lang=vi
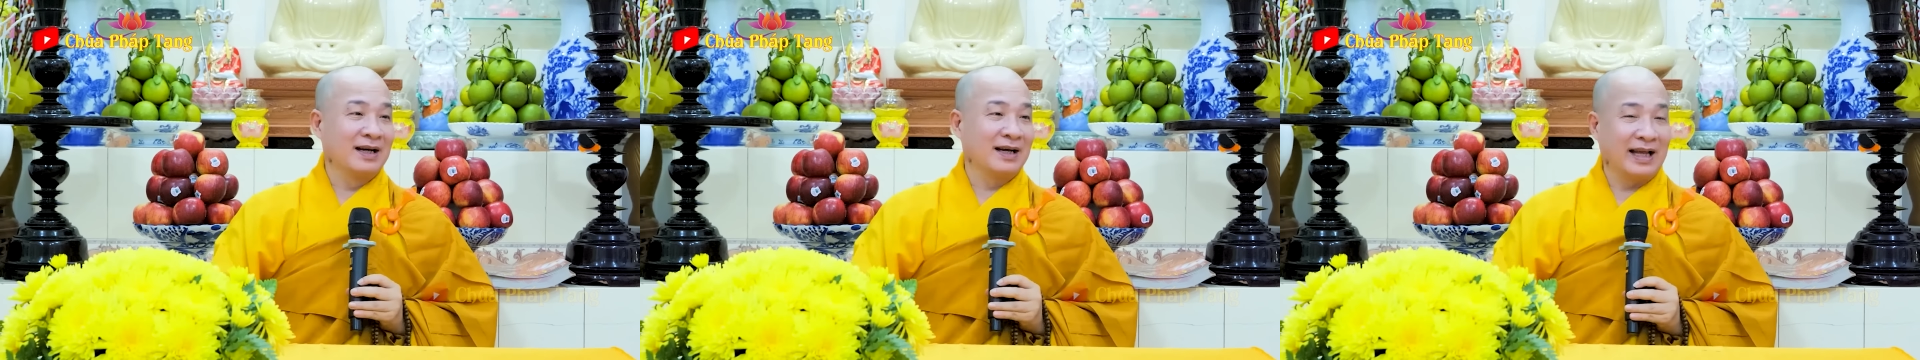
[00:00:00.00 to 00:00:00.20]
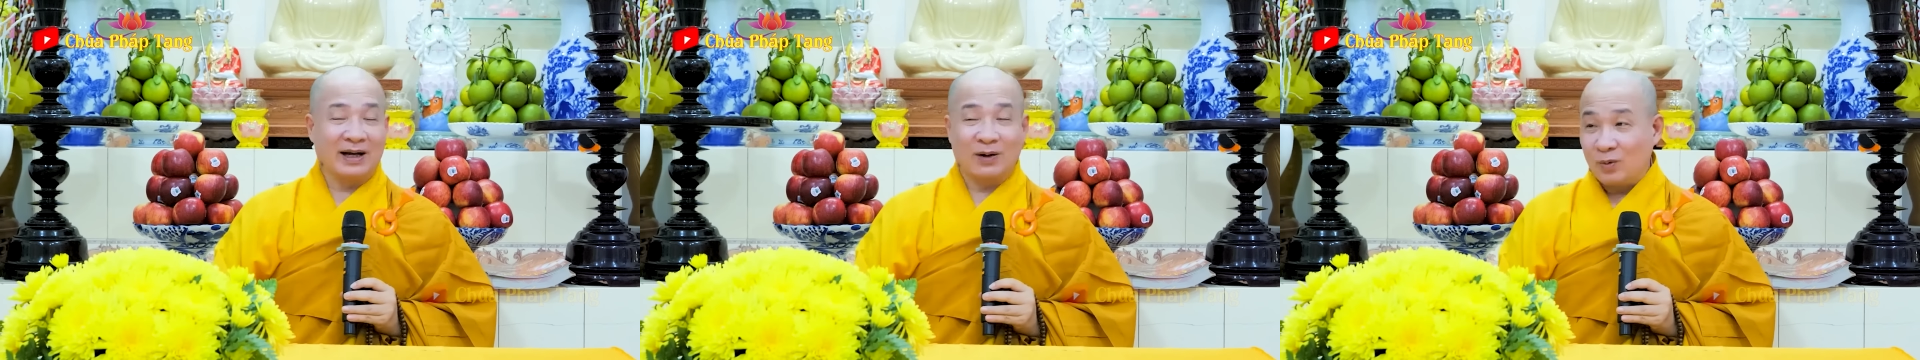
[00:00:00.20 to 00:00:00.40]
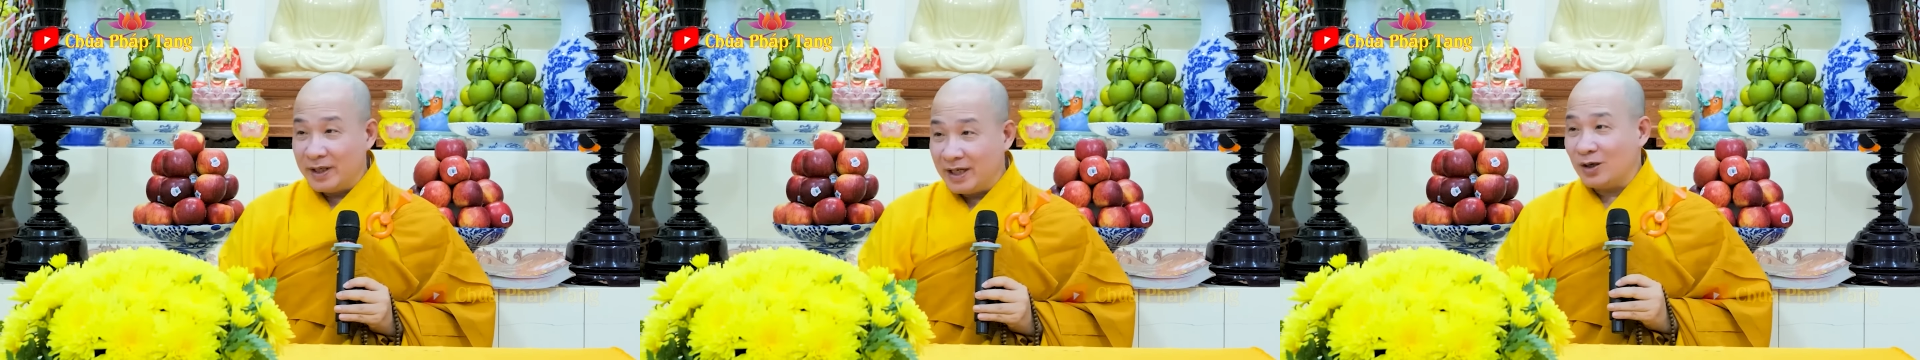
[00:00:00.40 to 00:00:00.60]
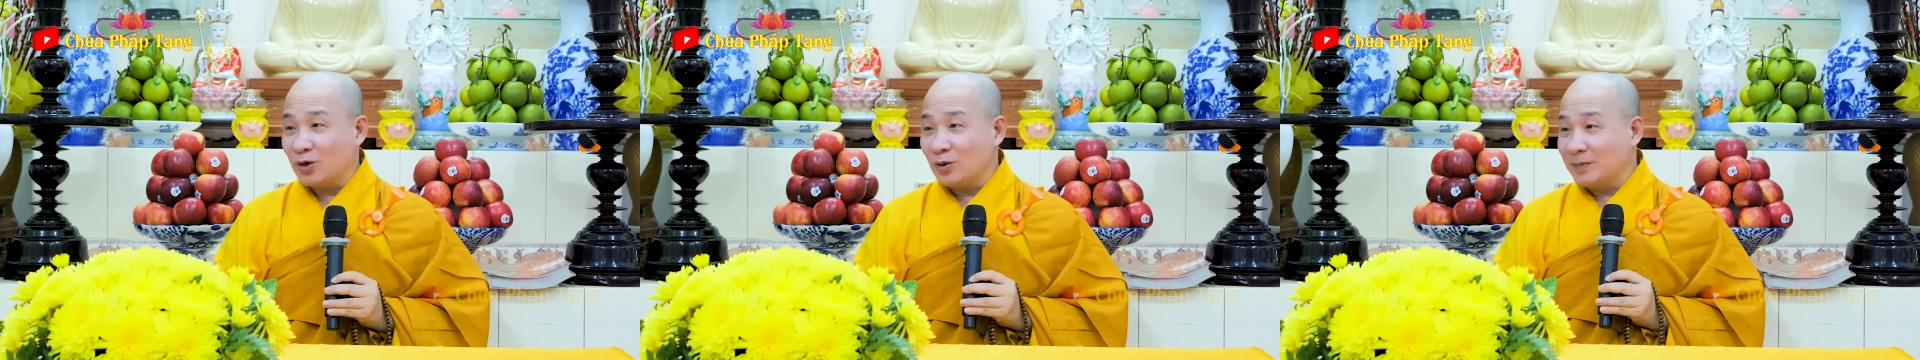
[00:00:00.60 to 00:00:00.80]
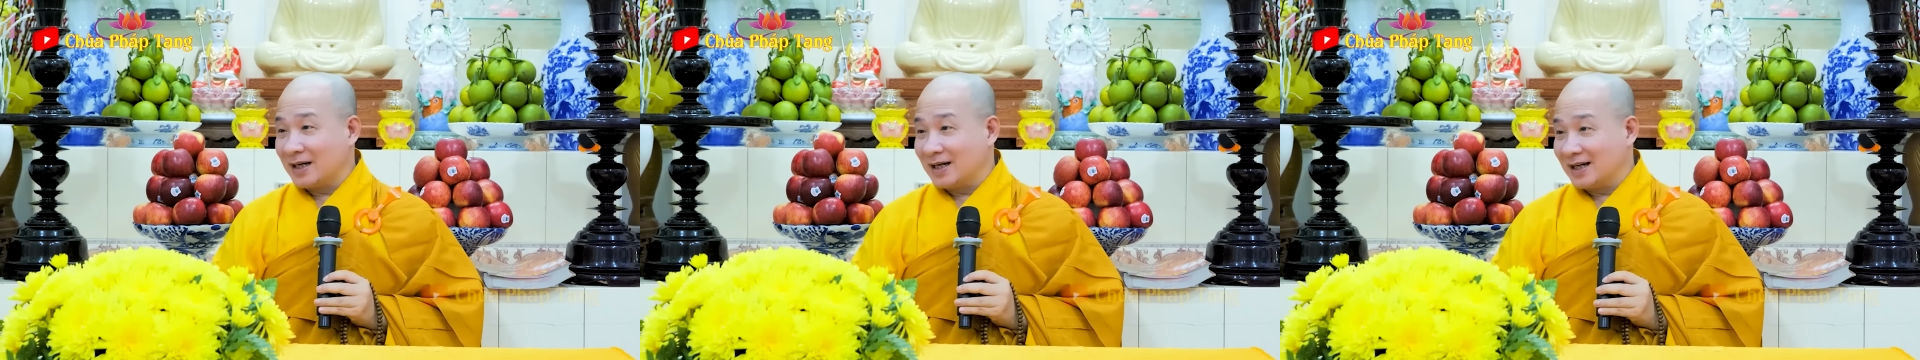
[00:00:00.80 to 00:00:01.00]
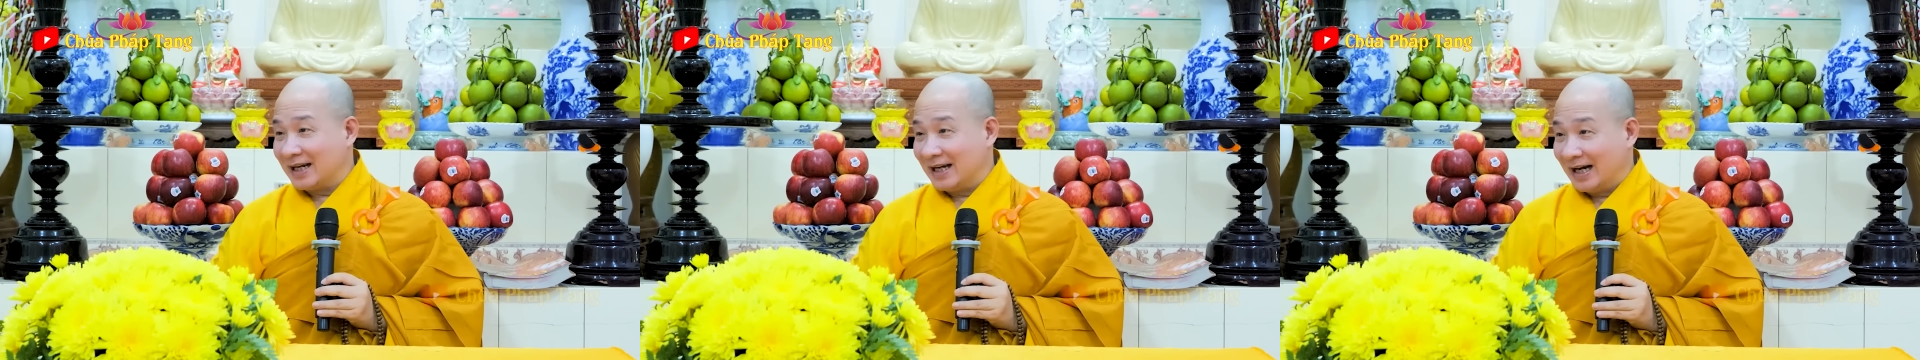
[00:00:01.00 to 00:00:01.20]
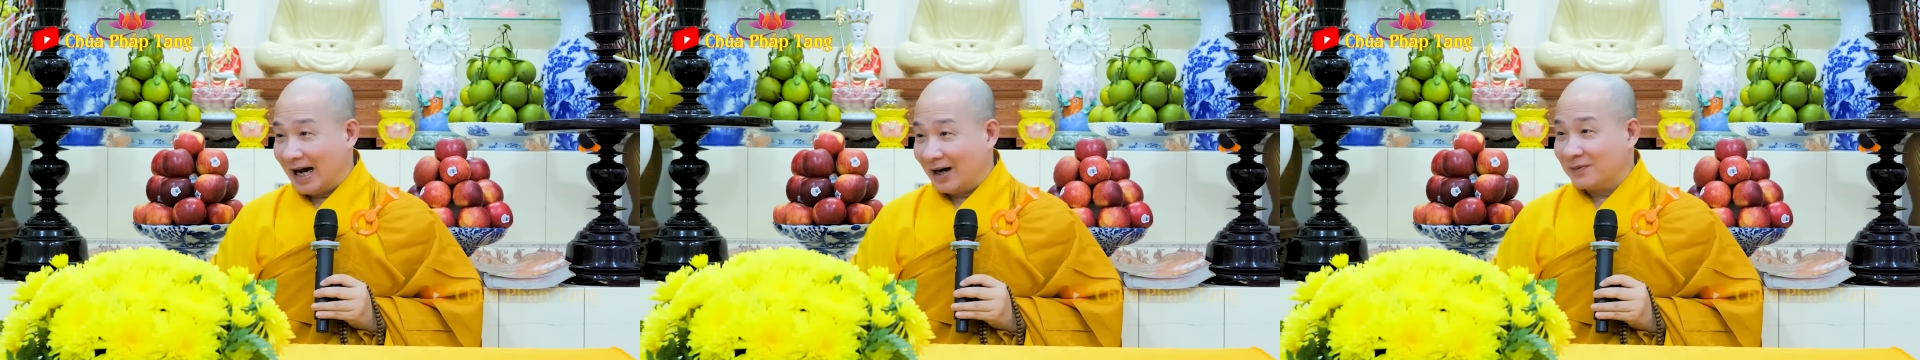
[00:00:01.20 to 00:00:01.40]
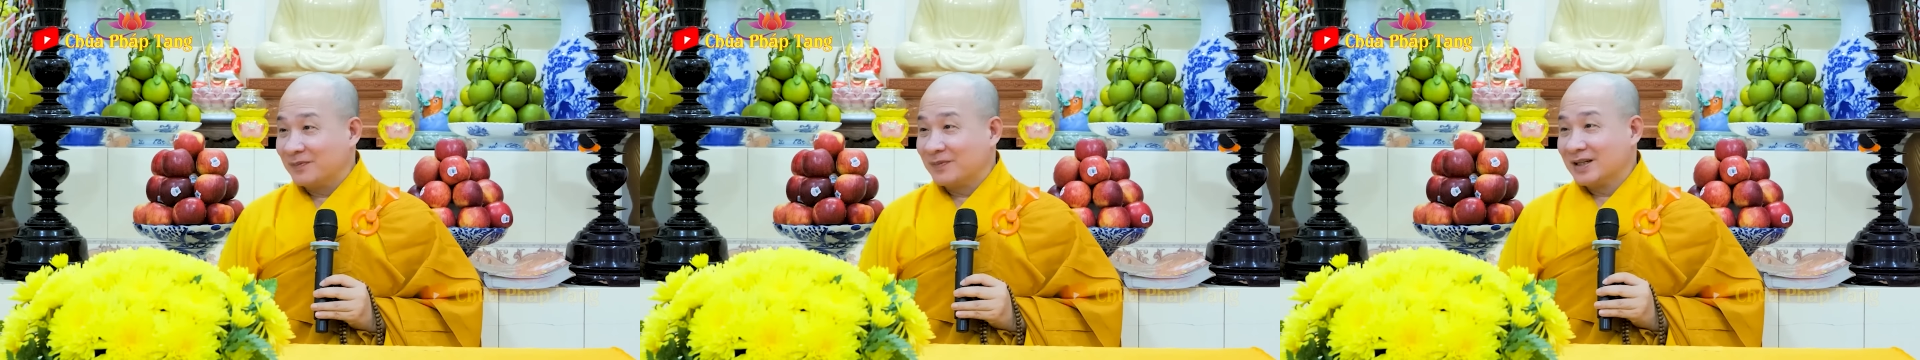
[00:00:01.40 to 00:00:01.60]
là quý của mình, hiểu
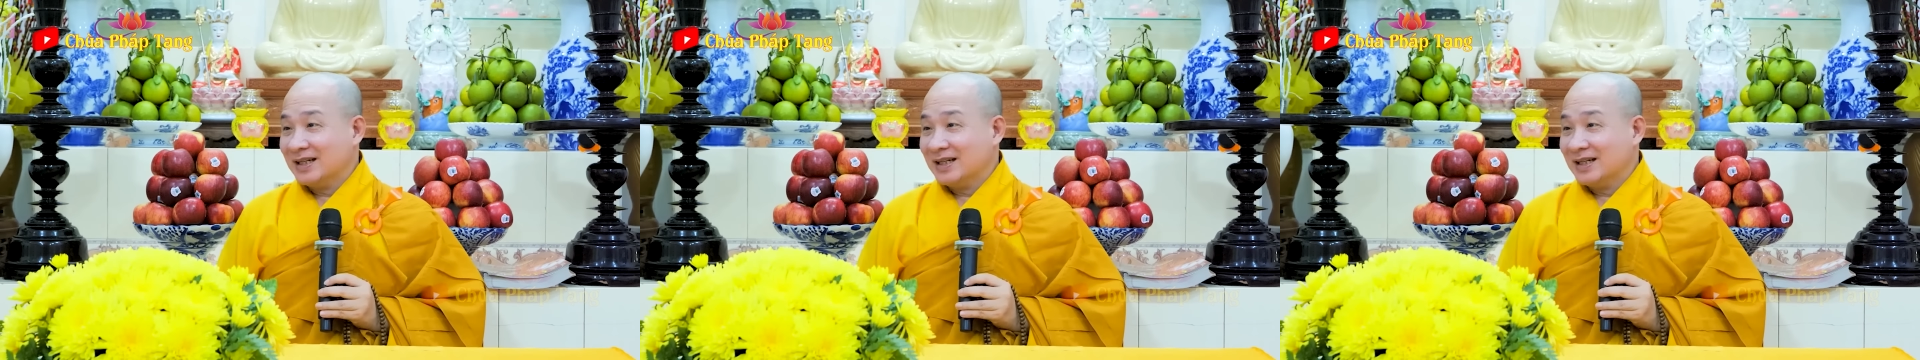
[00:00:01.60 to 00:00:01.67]
không?